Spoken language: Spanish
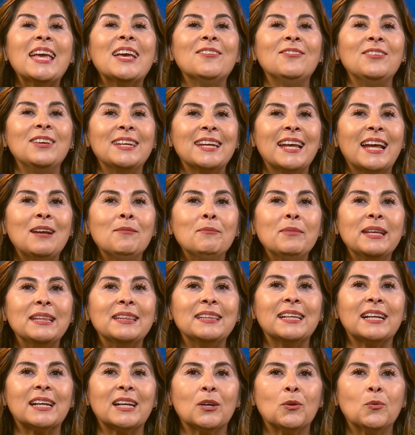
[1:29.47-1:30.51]

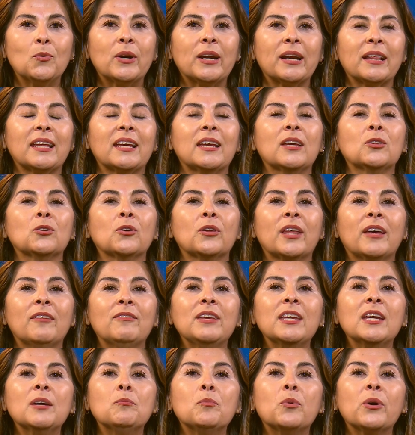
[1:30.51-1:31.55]
Finalmente, recuerde que
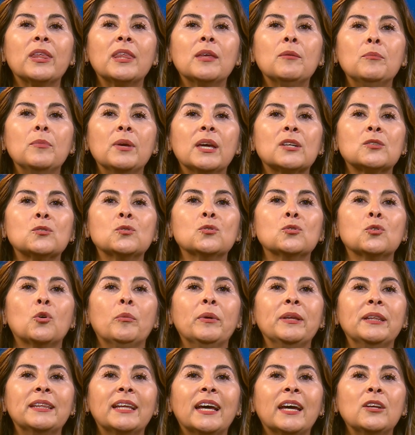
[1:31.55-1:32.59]
todavía puede enviar sus
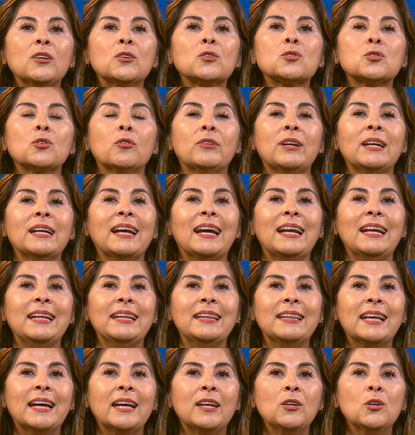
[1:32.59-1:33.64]
comentarios sobre el
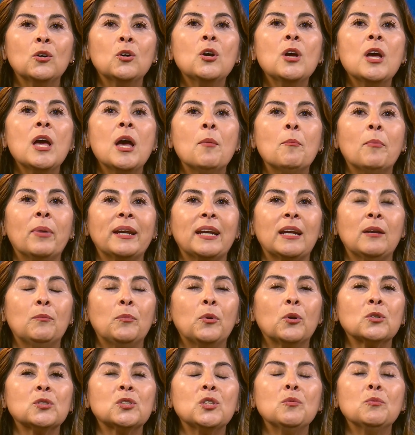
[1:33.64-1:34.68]
calendario para el
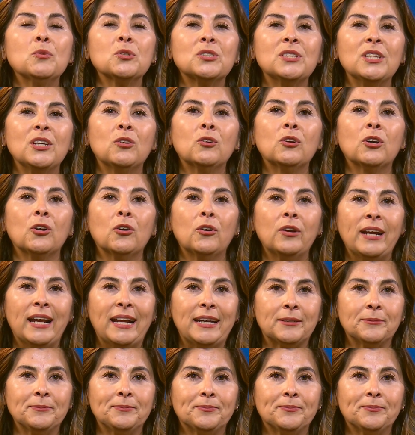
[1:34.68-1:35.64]
próximo ciclo escolar.